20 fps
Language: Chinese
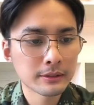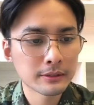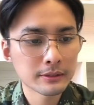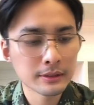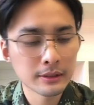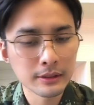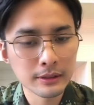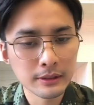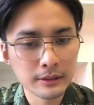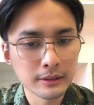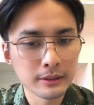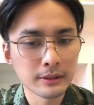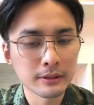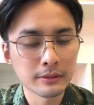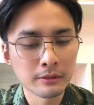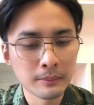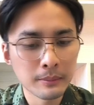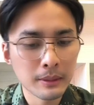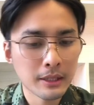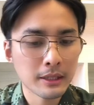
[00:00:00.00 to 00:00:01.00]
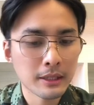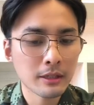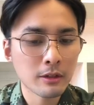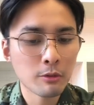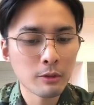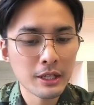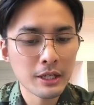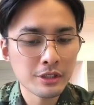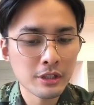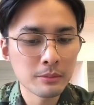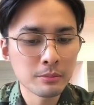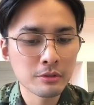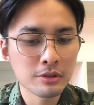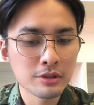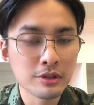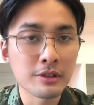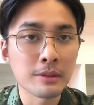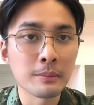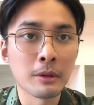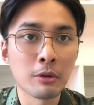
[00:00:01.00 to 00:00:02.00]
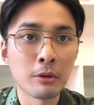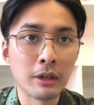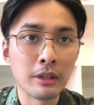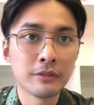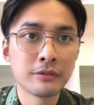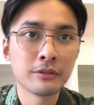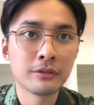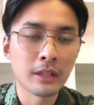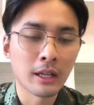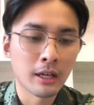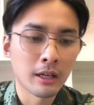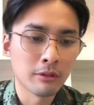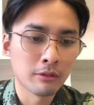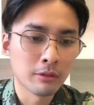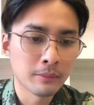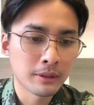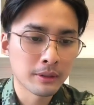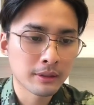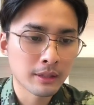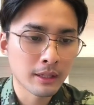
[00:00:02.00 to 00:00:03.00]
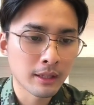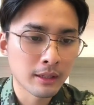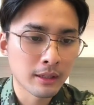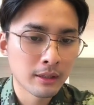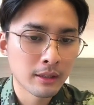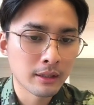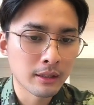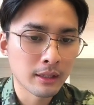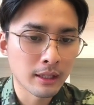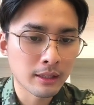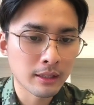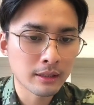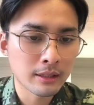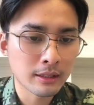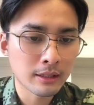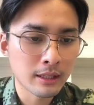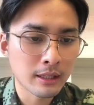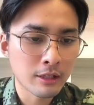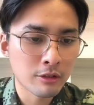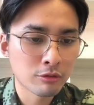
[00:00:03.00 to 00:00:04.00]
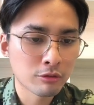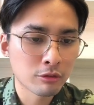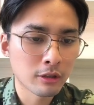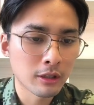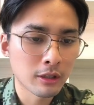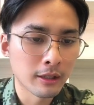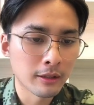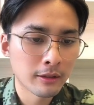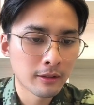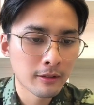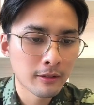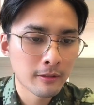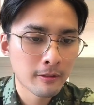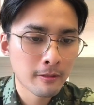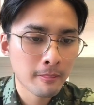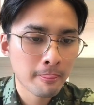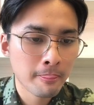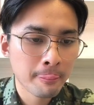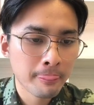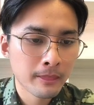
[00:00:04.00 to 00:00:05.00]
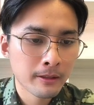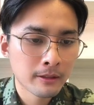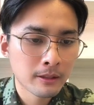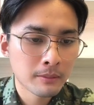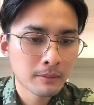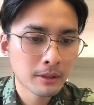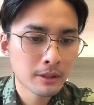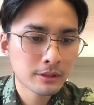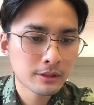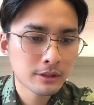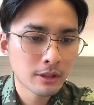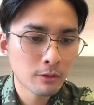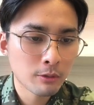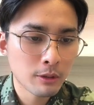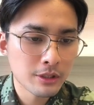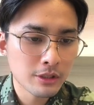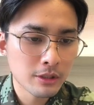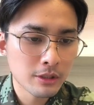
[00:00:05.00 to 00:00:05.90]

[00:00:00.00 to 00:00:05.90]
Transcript: 那我们来看看外交部是怎么回复的啊，我们再来跟大家来说啊，那么这个外交